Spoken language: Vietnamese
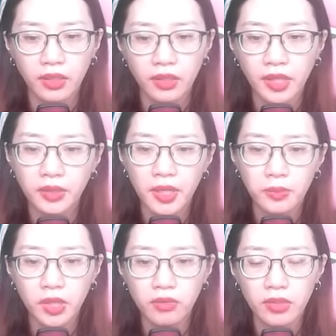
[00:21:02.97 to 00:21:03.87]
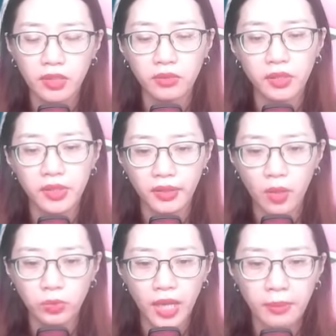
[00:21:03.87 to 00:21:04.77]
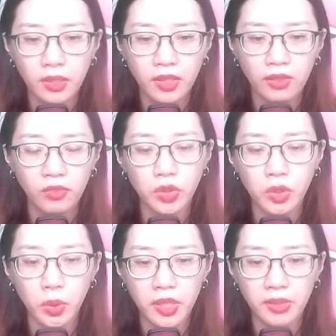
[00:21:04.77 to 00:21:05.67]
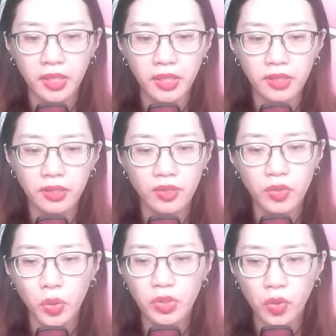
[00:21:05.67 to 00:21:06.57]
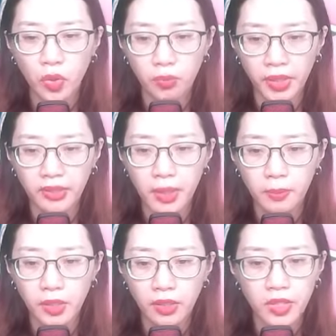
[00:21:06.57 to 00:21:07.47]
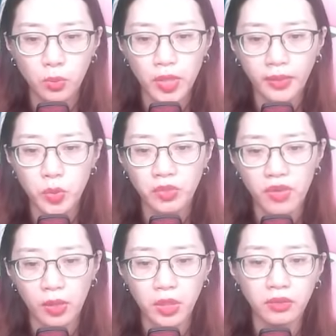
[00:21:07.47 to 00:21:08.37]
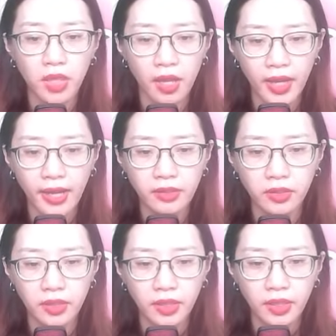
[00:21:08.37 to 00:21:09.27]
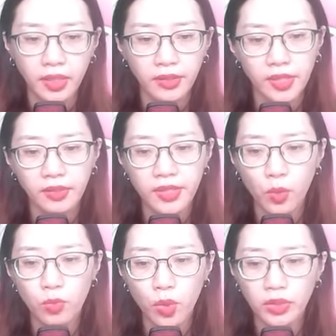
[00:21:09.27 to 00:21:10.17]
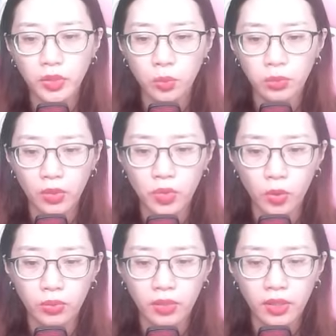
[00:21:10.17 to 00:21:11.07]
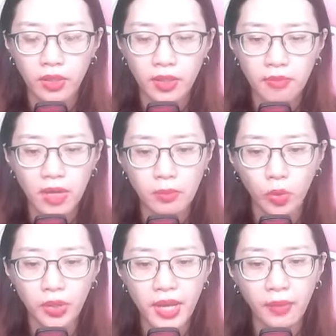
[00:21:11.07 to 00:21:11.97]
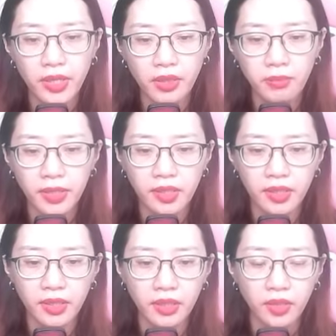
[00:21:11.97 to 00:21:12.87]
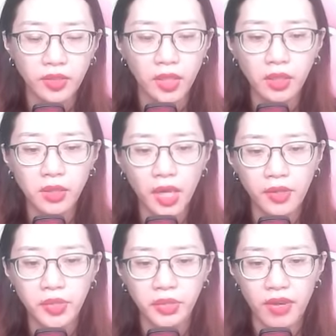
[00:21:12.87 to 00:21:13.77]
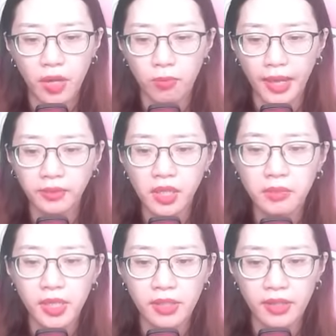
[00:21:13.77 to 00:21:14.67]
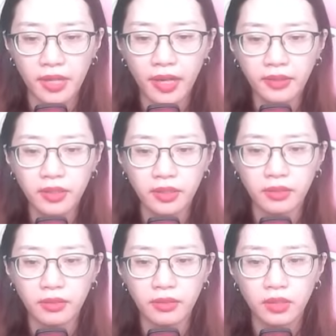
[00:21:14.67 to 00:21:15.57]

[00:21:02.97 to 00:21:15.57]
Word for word: Lấy thêm sức lực từ diệt không tháp, vô số linh khí, núi hô biển gầm đồng loạt chui vào thân thể hai người, nhanh chóng bổ sung thiếu hụt. Mà mũi đạo nhân bên kia chỉ có thể dựa vào bản thân mình để gắn gượng.